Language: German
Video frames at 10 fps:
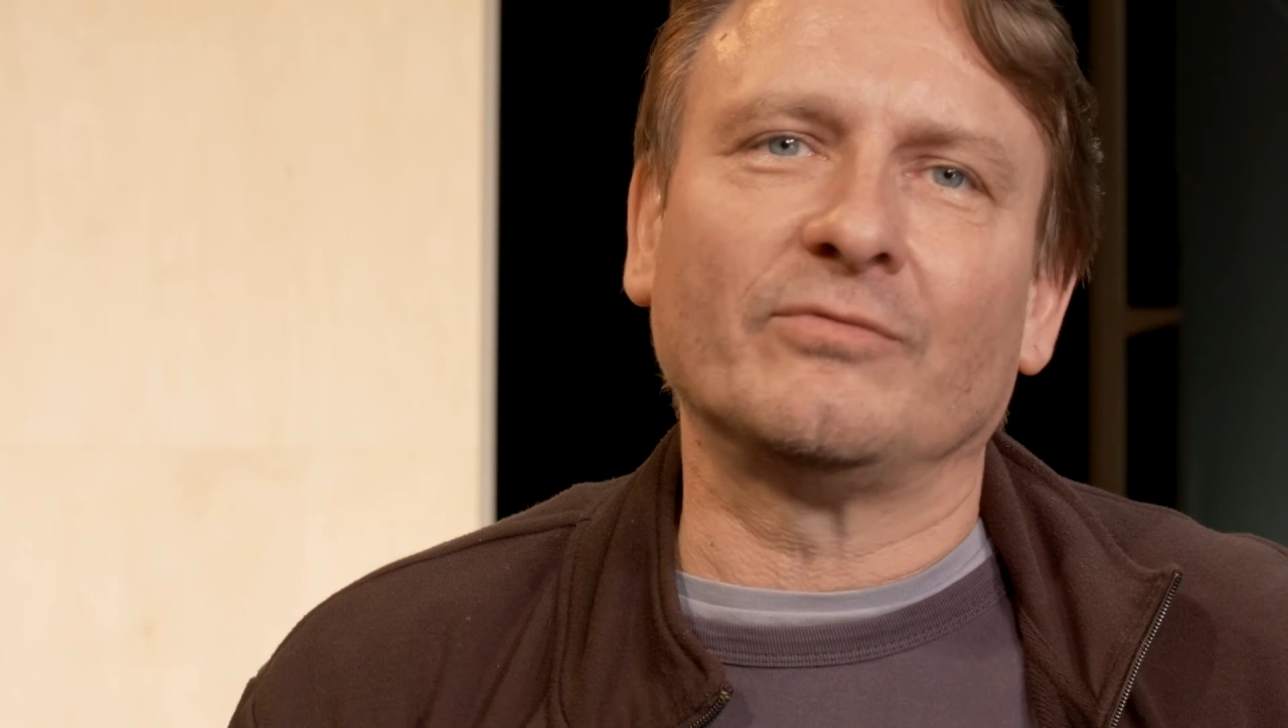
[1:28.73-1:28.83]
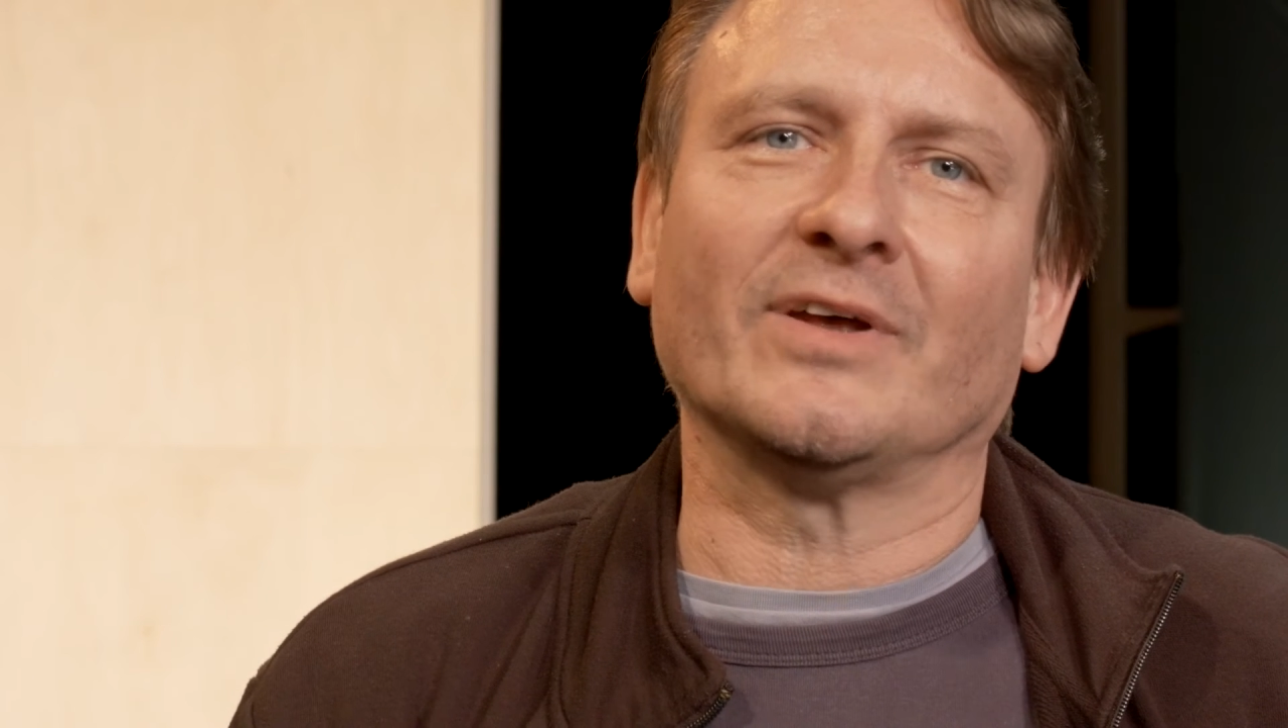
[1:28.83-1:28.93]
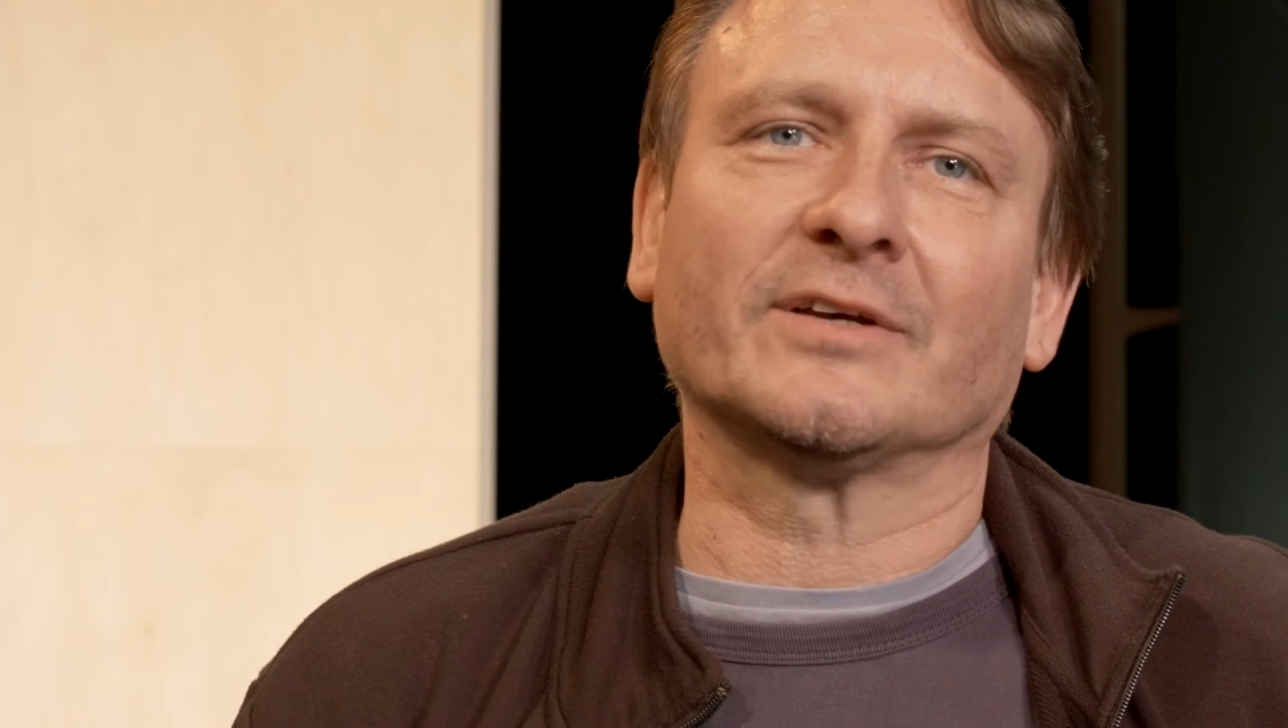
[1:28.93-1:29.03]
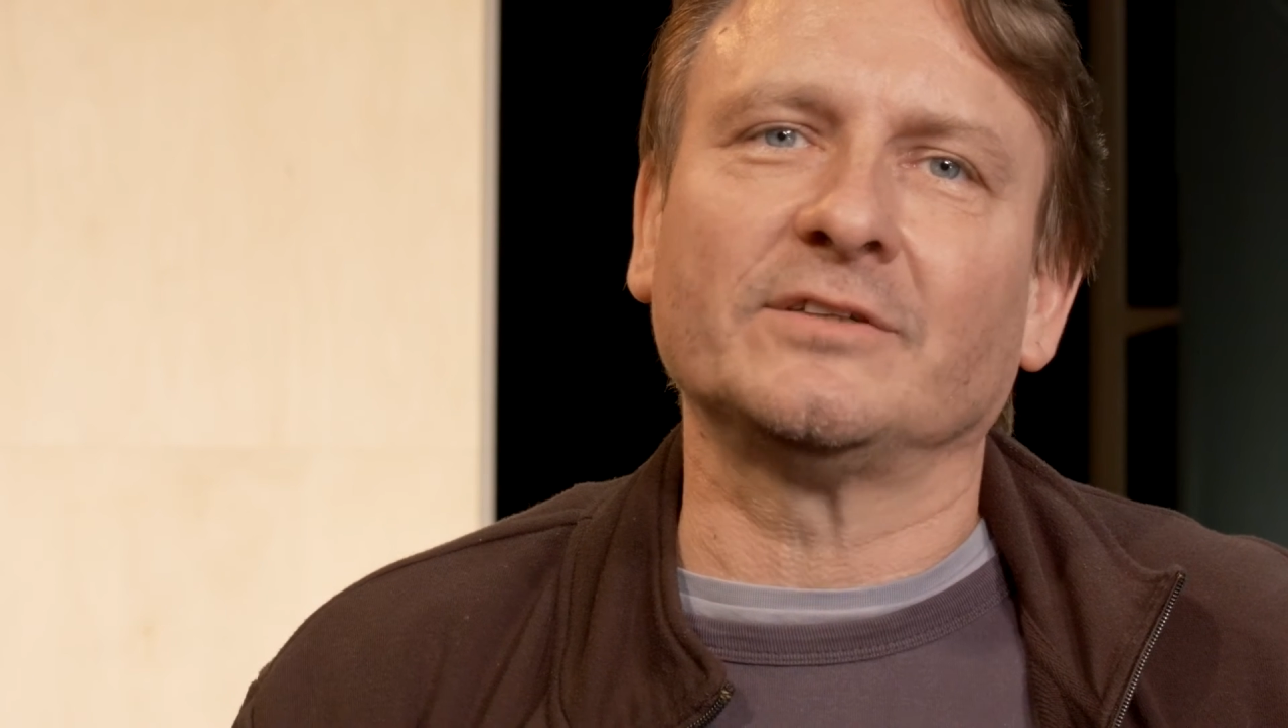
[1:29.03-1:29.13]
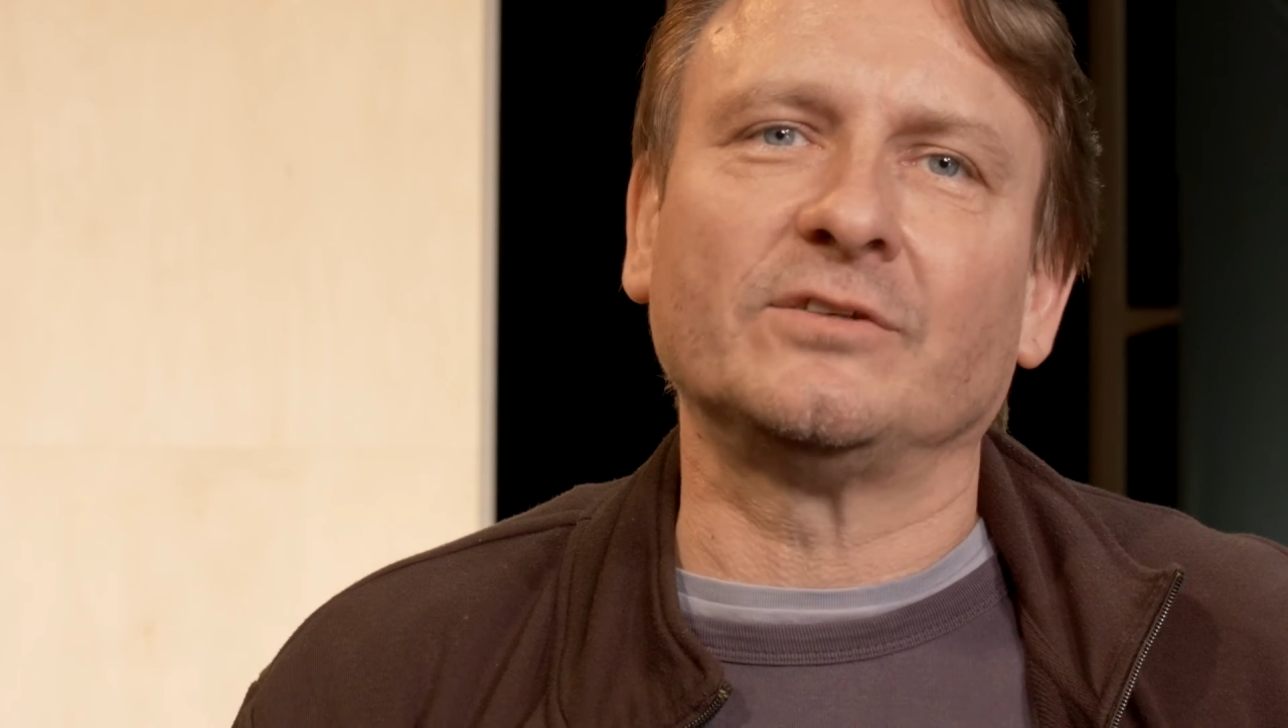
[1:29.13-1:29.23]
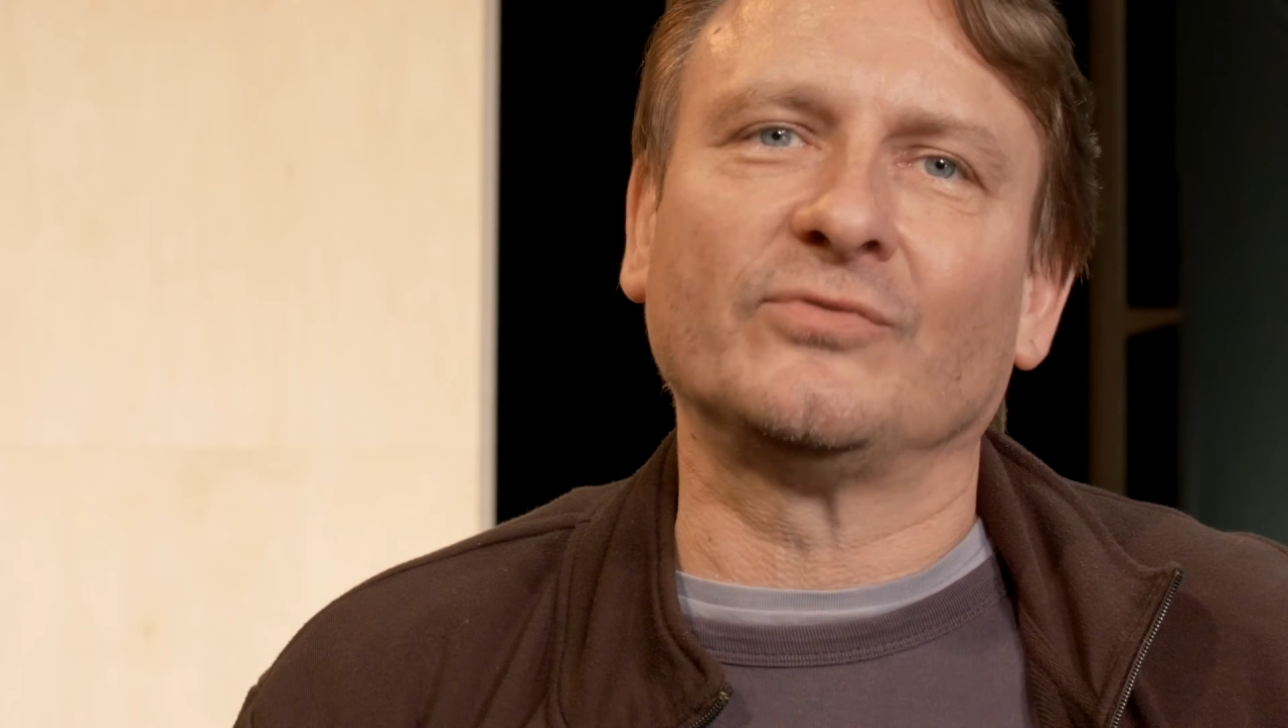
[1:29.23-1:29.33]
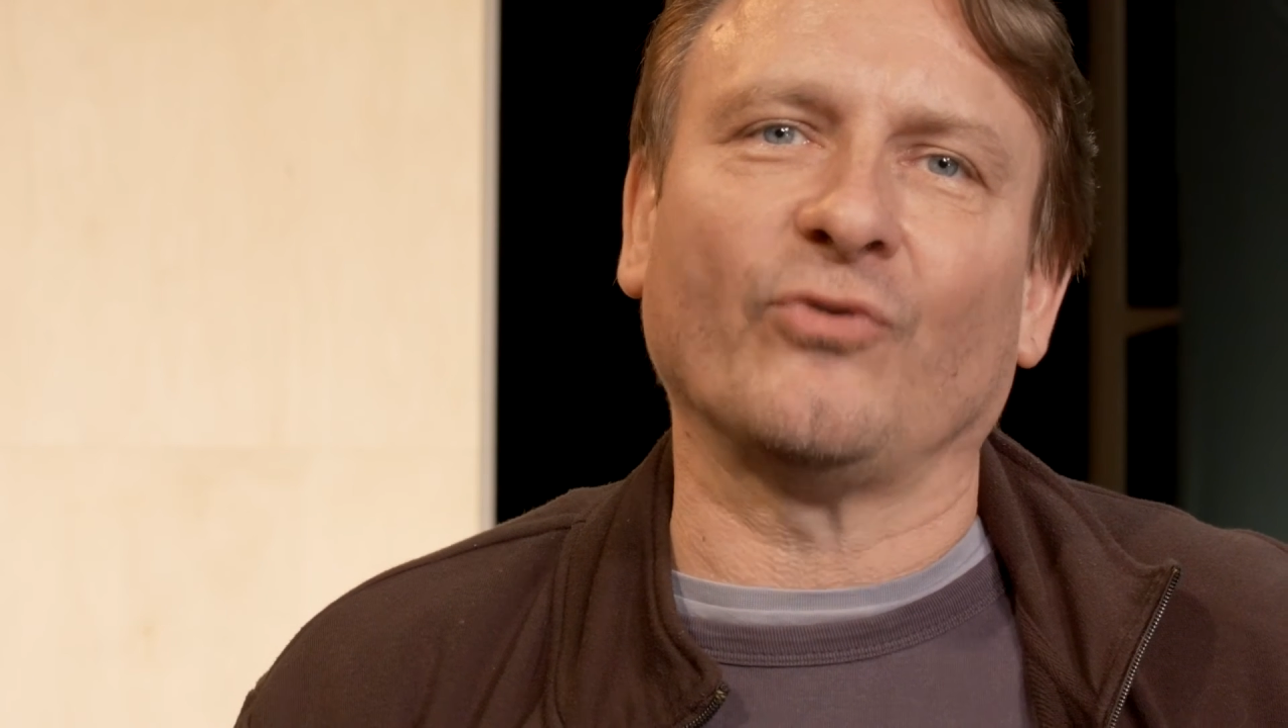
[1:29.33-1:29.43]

sie werden richtig